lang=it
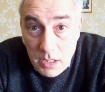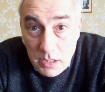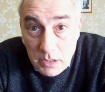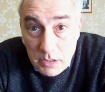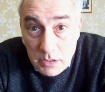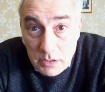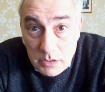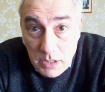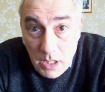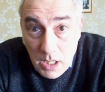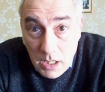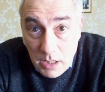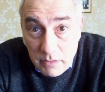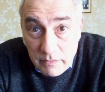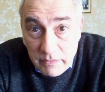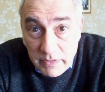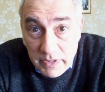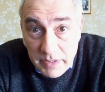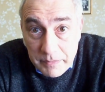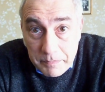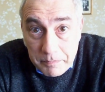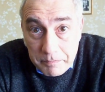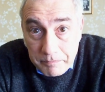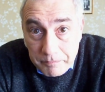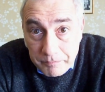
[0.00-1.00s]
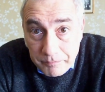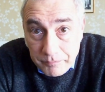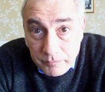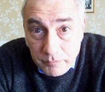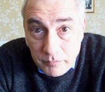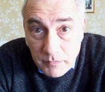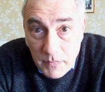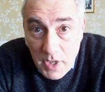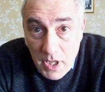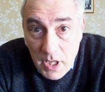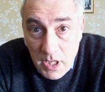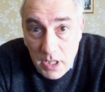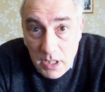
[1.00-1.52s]
Salve,
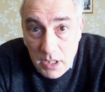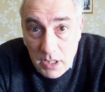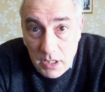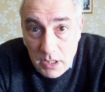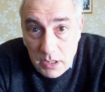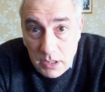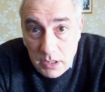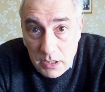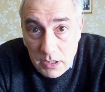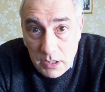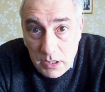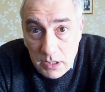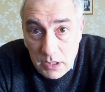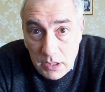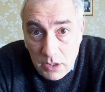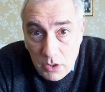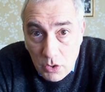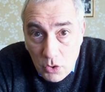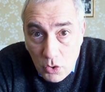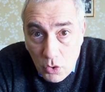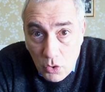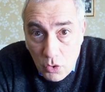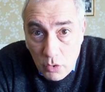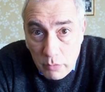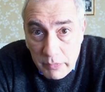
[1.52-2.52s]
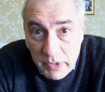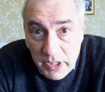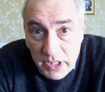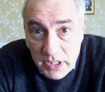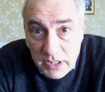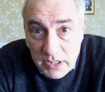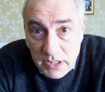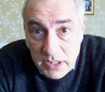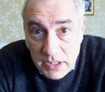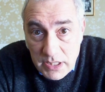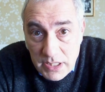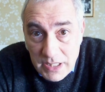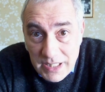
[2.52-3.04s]
I come
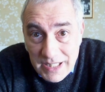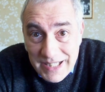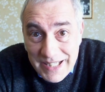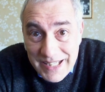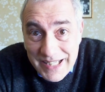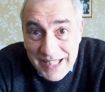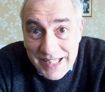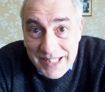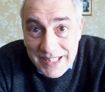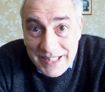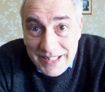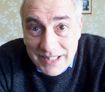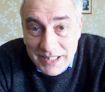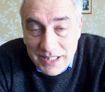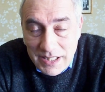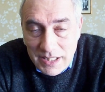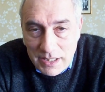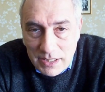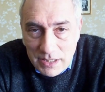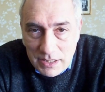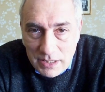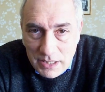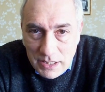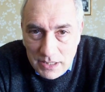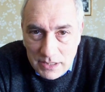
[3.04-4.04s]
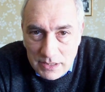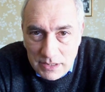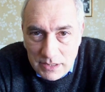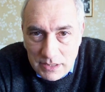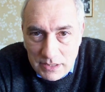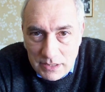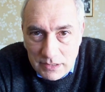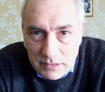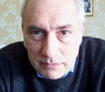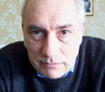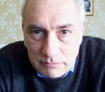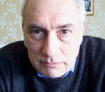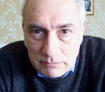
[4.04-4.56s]
internet,
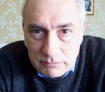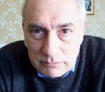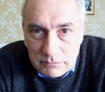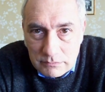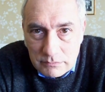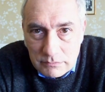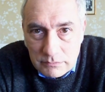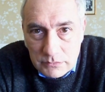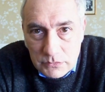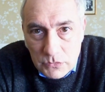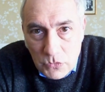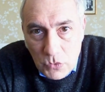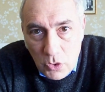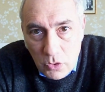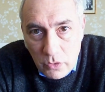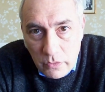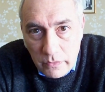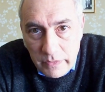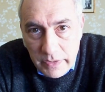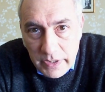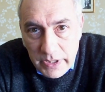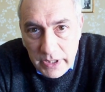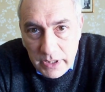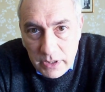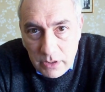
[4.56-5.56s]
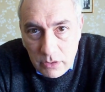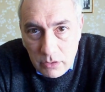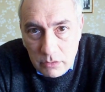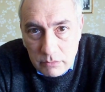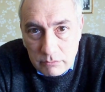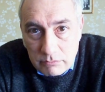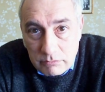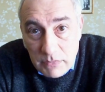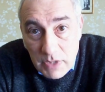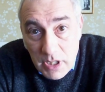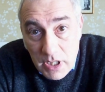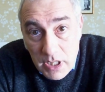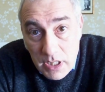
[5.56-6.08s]
ovvero
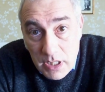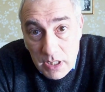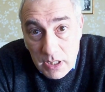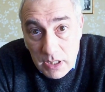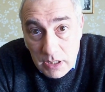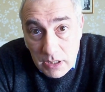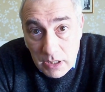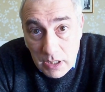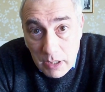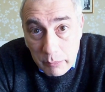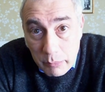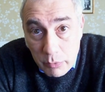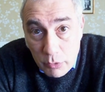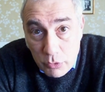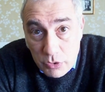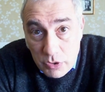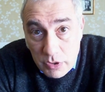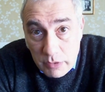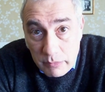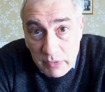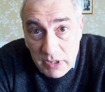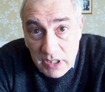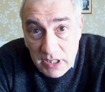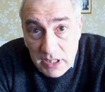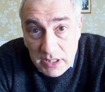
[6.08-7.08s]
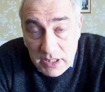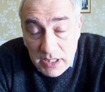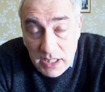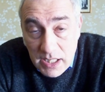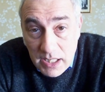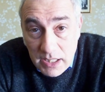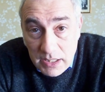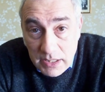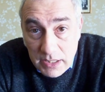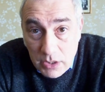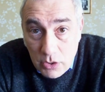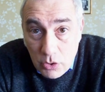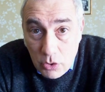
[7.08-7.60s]
la possibilità
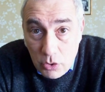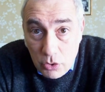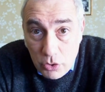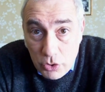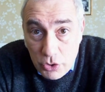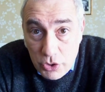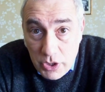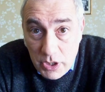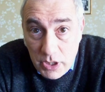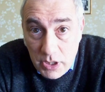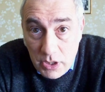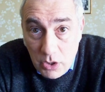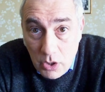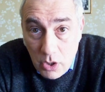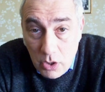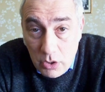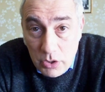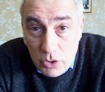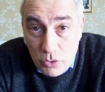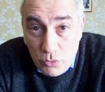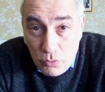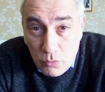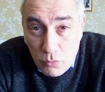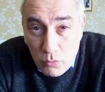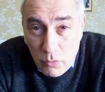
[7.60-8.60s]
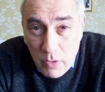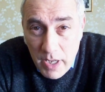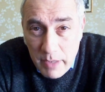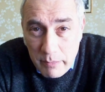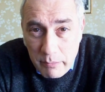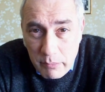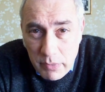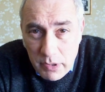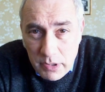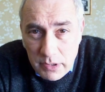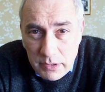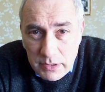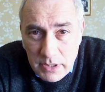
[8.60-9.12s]
di conoscere donne sul
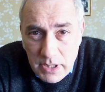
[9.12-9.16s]
web.